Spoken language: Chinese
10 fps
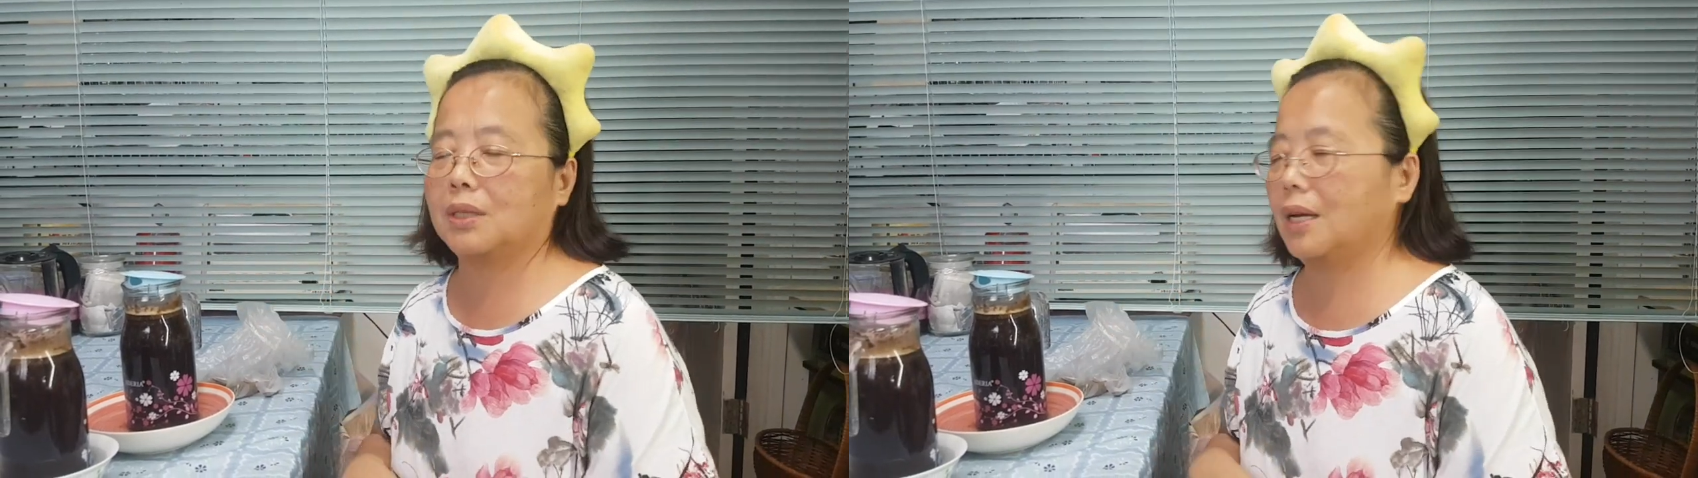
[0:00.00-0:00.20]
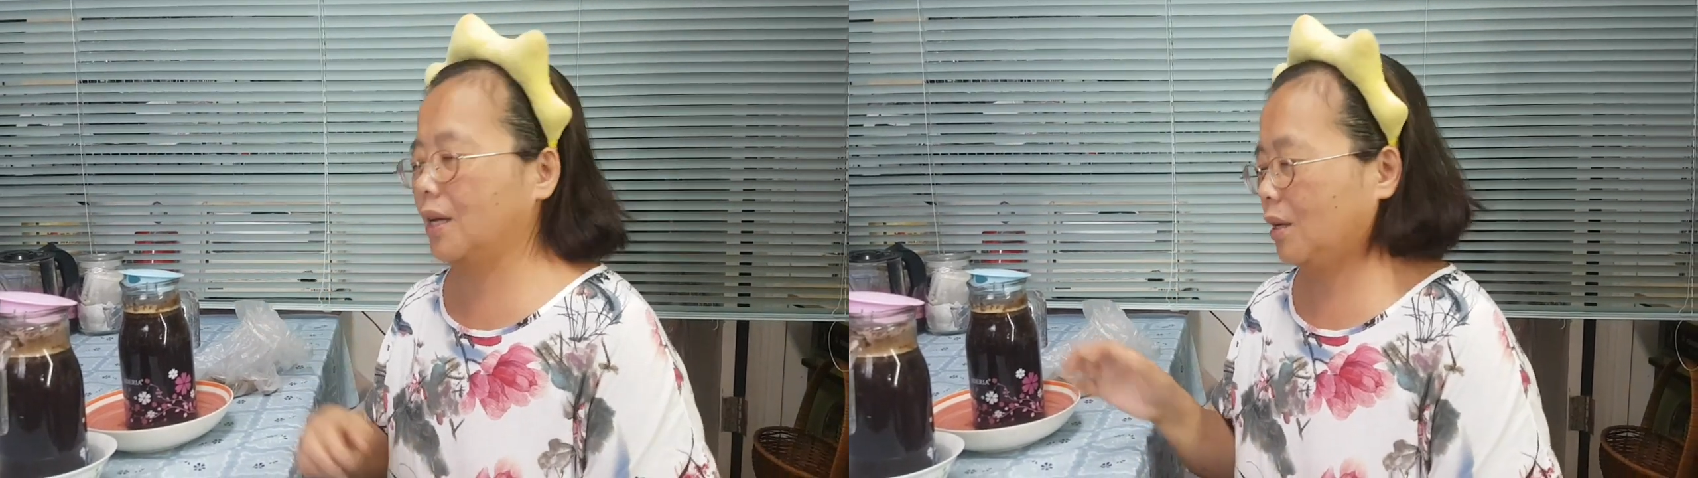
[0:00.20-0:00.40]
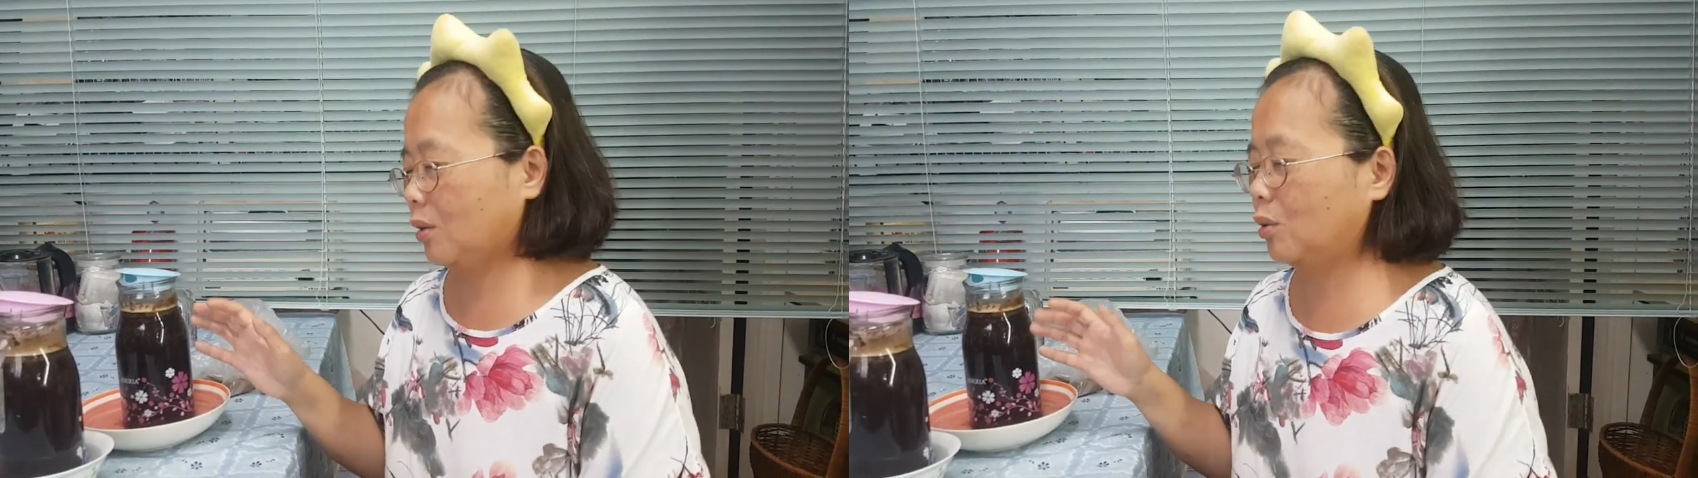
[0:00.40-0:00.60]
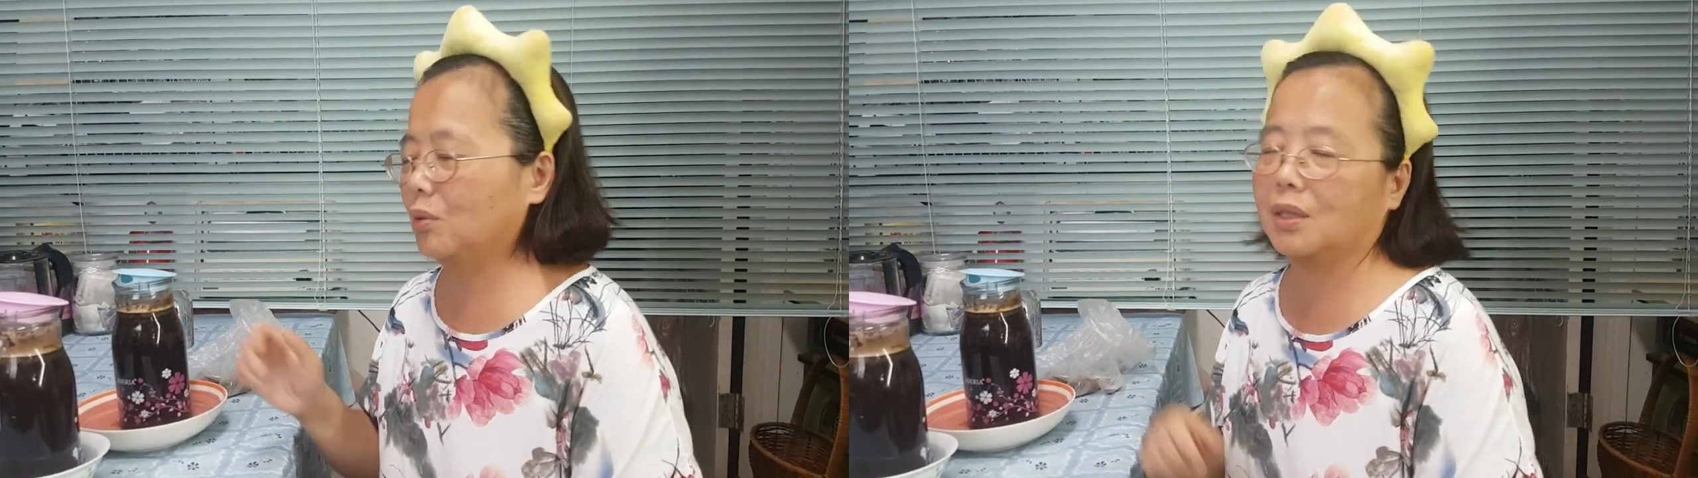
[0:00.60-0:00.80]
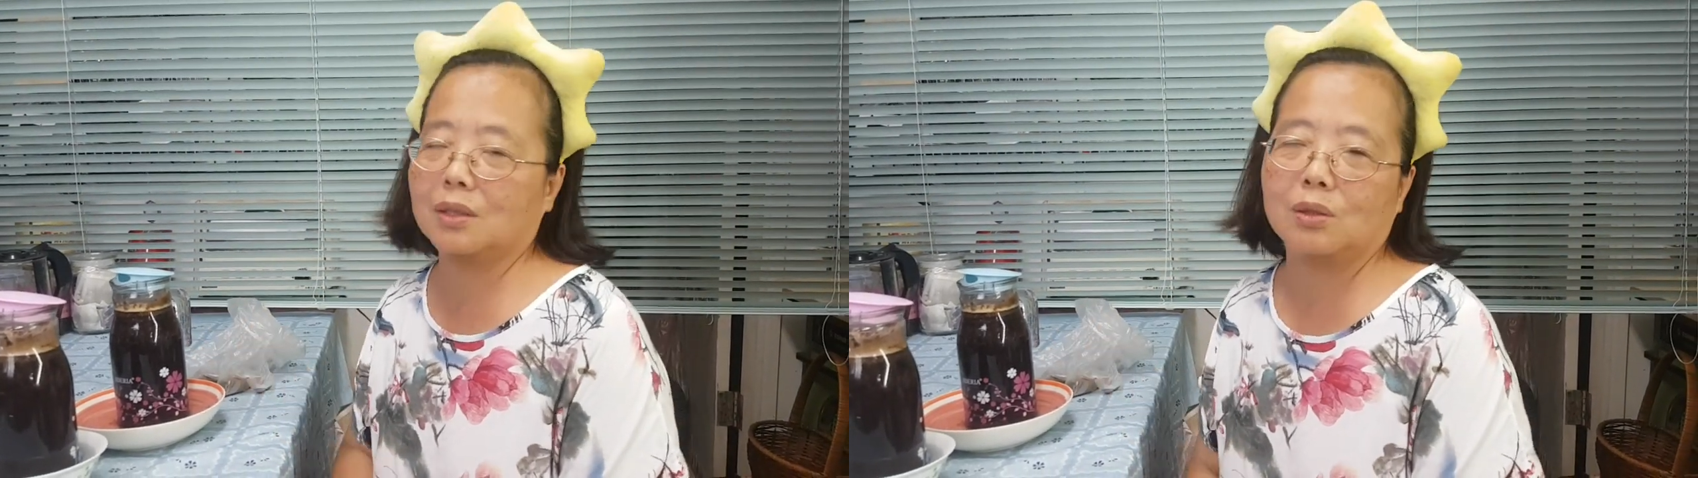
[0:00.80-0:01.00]
在
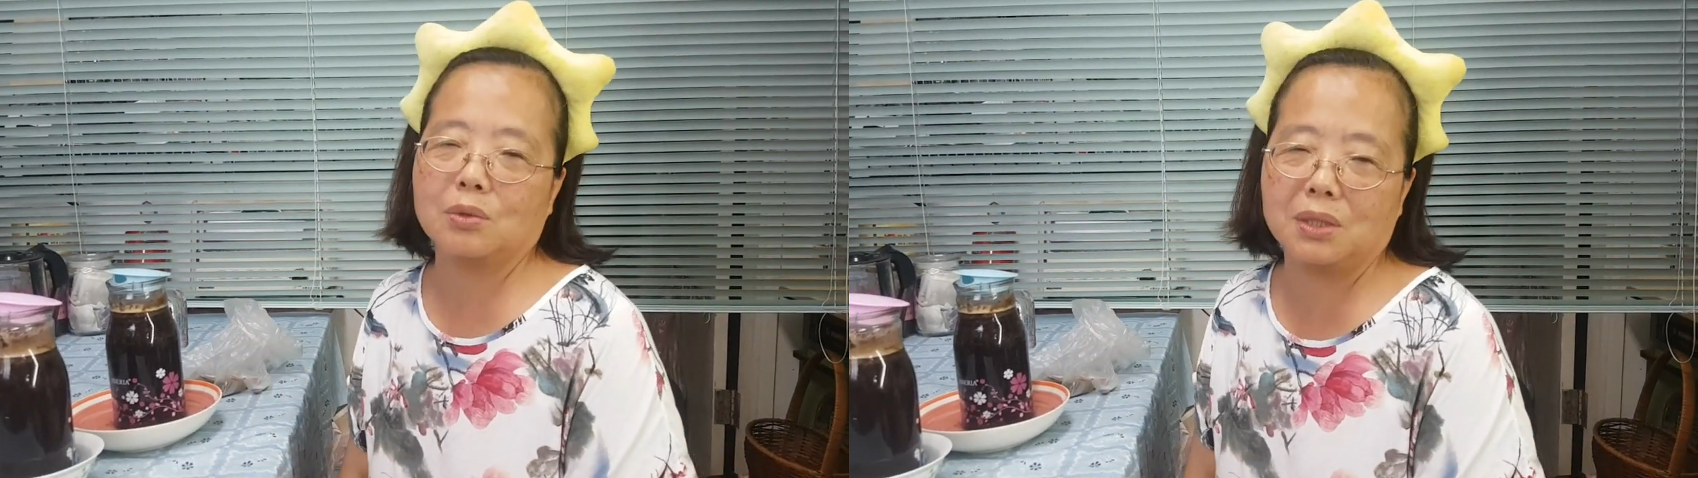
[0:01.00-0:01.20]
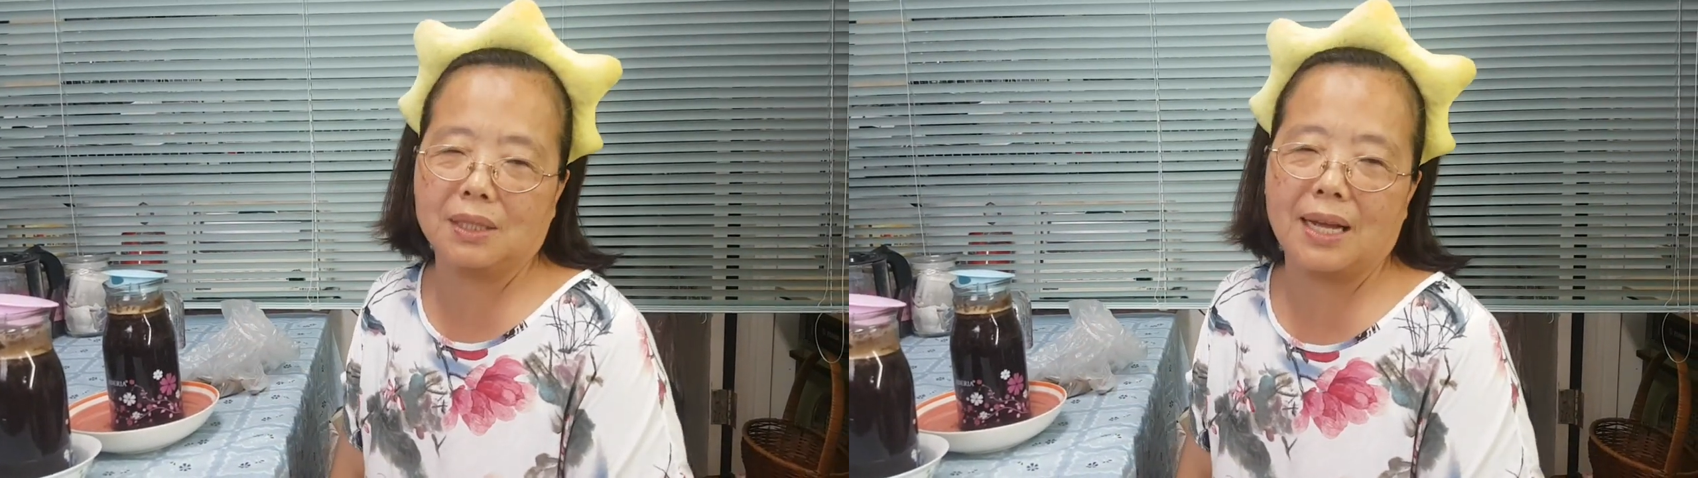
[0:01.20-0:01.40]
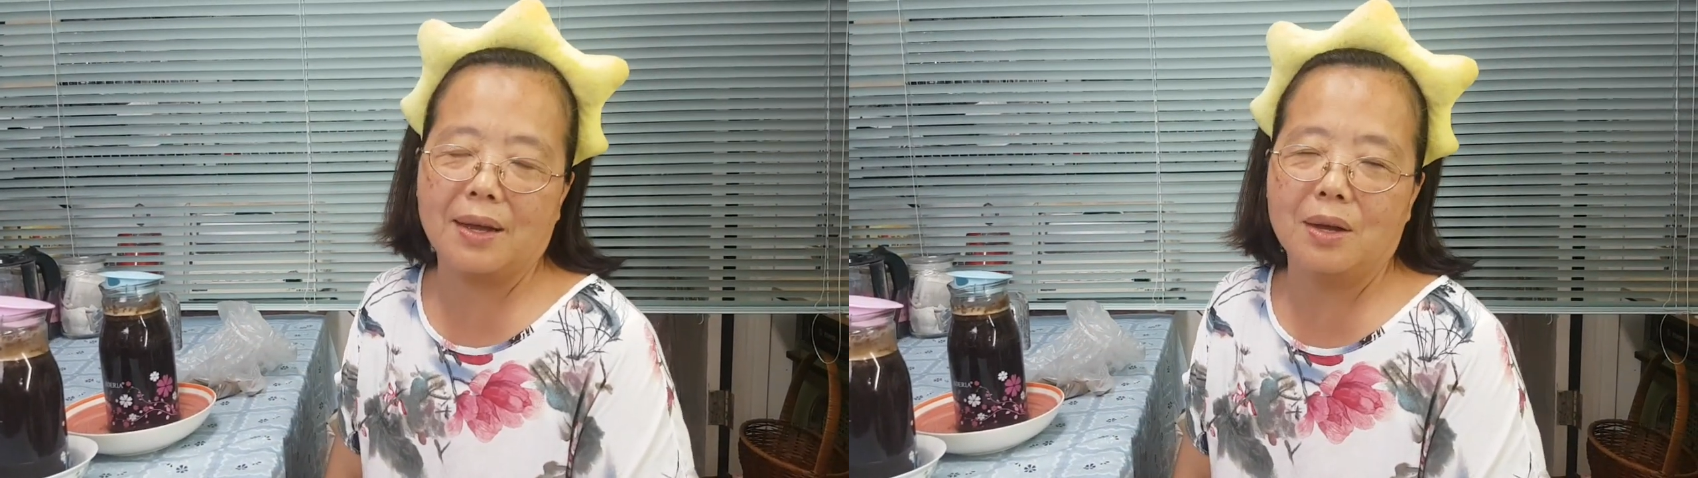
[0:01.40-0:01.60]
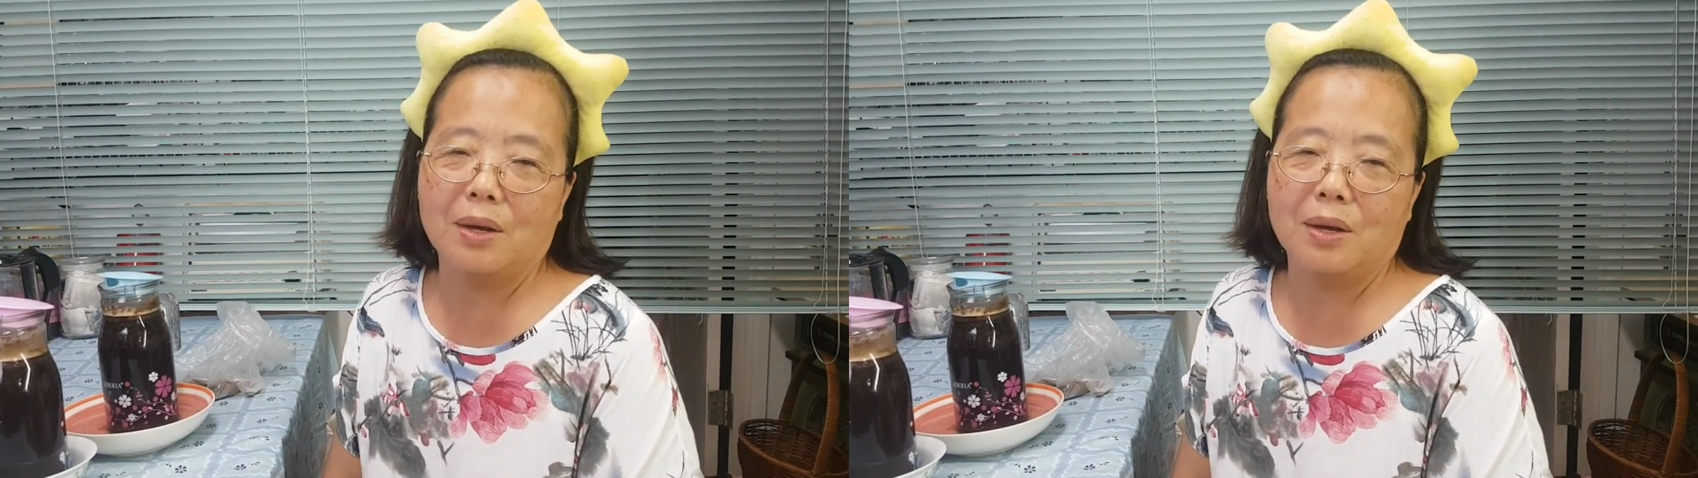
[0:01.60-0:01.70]
用这个东西的。